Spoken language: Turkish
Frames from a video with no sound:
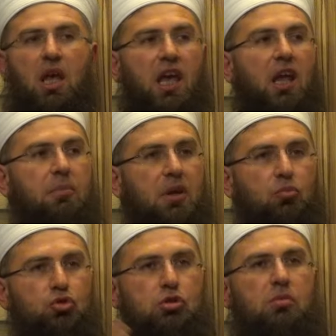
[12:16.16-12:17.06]
Eğer bir
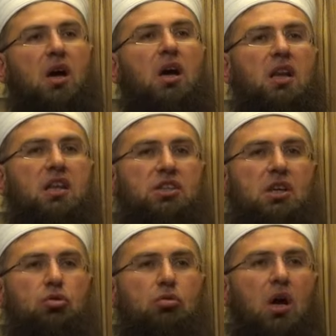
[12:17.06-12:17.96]
Müslüman
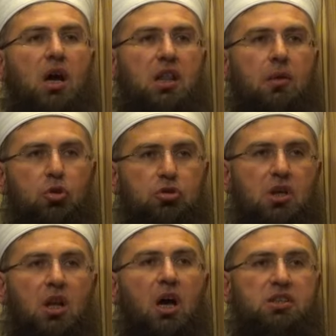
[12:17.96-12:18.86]
kardeşine dua
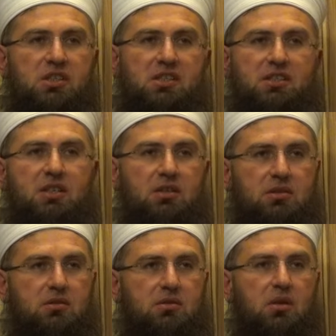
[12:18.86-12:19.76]
edemiyorsan aciz insansın.